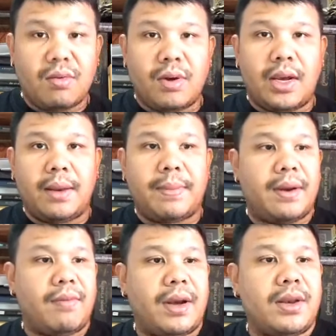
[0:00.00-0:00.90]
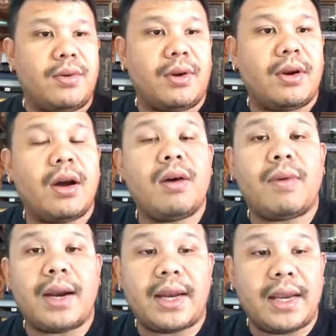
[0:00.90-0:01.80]
วันนี้เป็นวันหยุดเนาะ วั
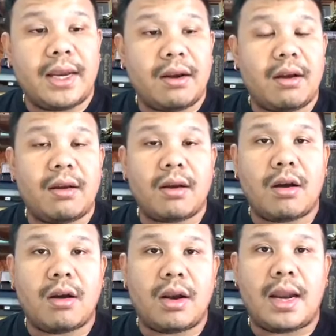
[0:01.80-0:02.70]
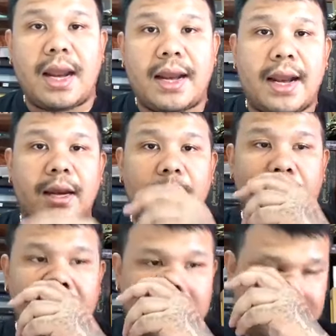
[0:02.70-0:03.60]
นอาทิตย์เนาะ ก็หลาย ๆ ท่านก็
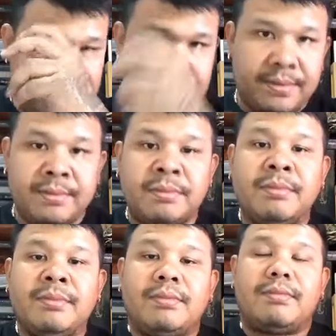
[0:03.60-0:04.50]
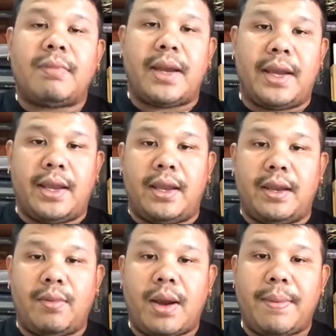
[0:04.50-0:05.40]
ไป
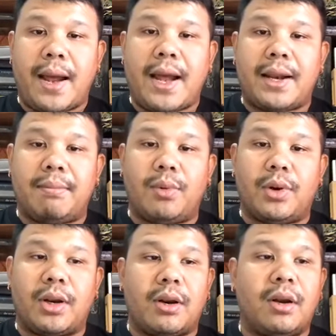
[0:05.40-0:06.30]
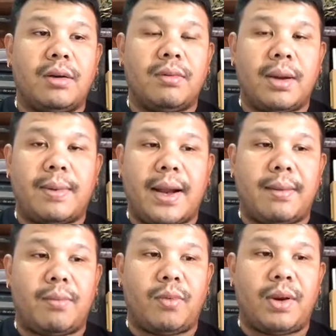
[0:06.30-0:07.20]
ไหว้พระทำบุญกันเนาะ ไหว้พระ
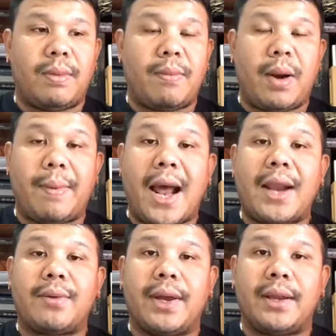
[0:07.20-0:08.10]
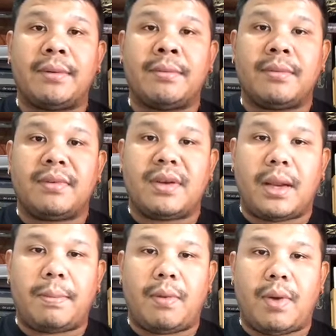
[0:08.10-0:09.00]
ทำบุญ วันนี้เป็นวันพระด้วย
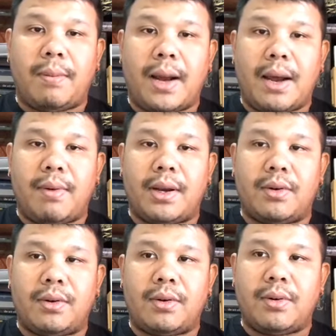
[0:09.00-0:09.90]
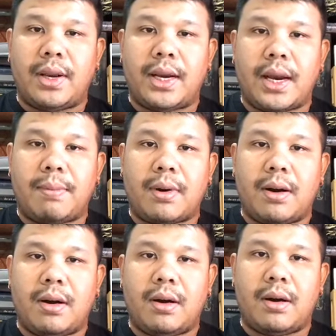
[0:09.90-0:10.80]
เป็นวันพระวันหยุดด้วยนะครับ ก็